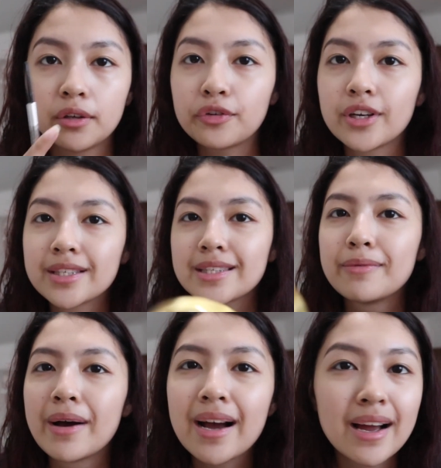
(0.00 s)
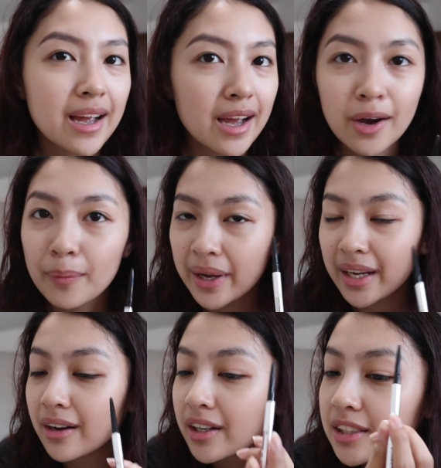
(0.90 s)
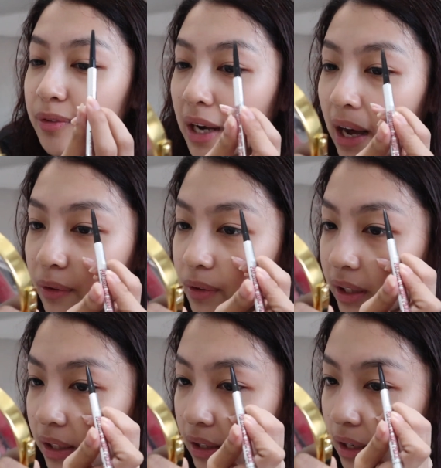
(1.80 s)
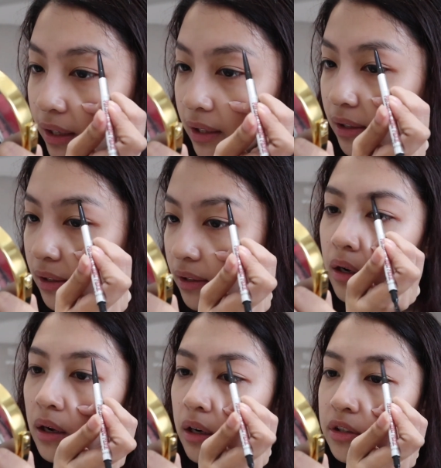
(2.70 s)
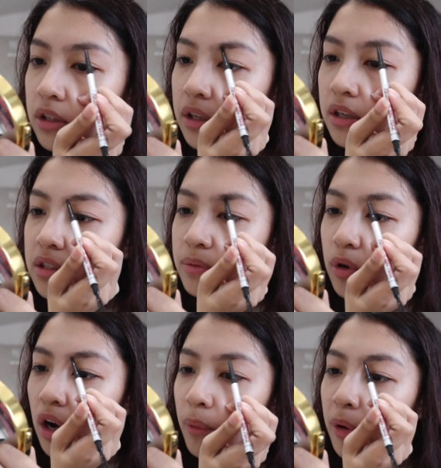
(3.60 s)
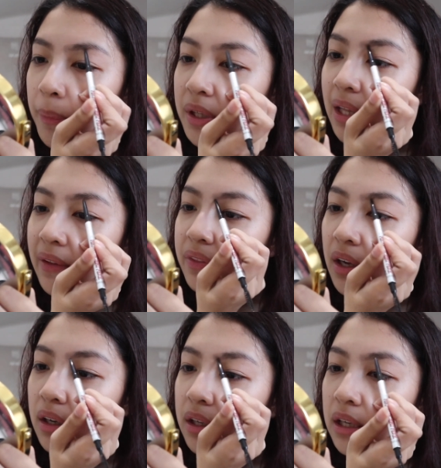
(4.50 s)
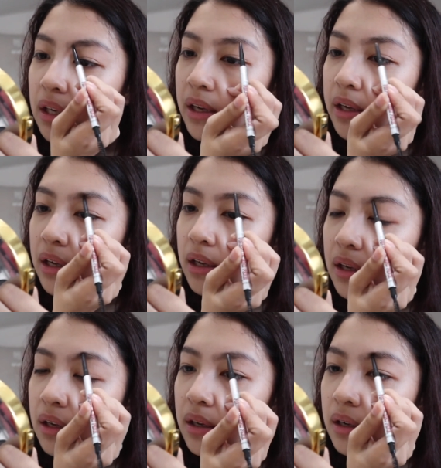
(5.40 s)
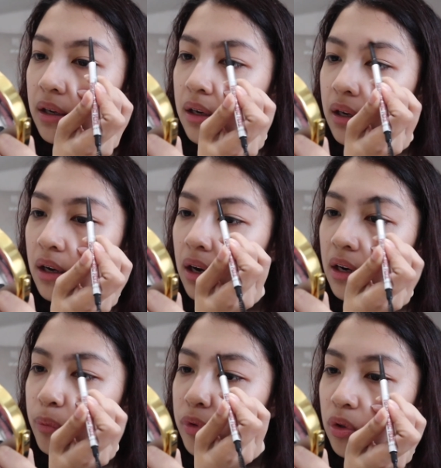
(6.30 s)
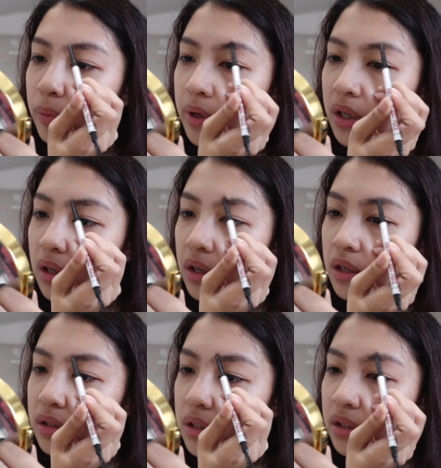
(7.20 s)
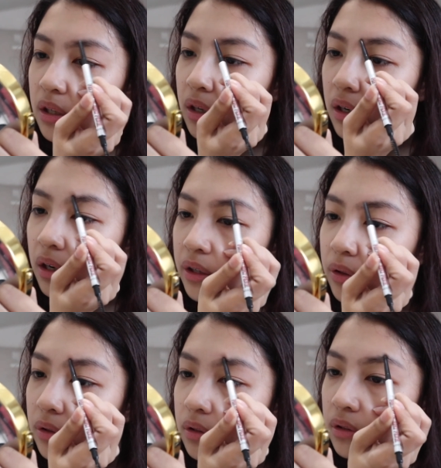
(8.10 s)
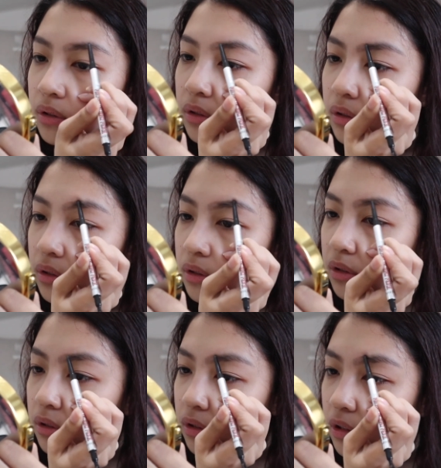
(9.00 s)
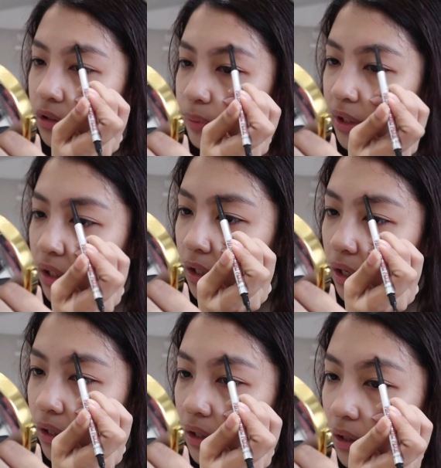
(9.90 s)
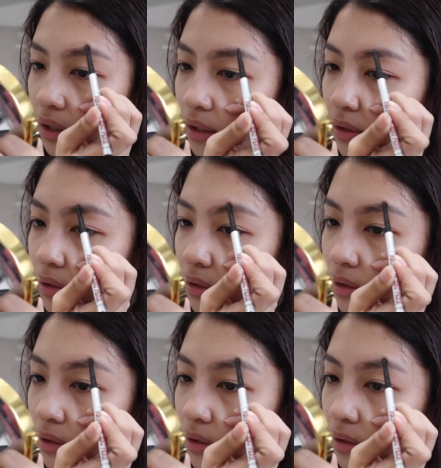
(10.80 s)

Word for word: difference, diba? My gosh, wala akong kilay. Ah, actually, iniisip ko nga magpatat ng kilay eh. Alam niyo yun, para gigising na lang kayo. Tapos may kilay na kayo.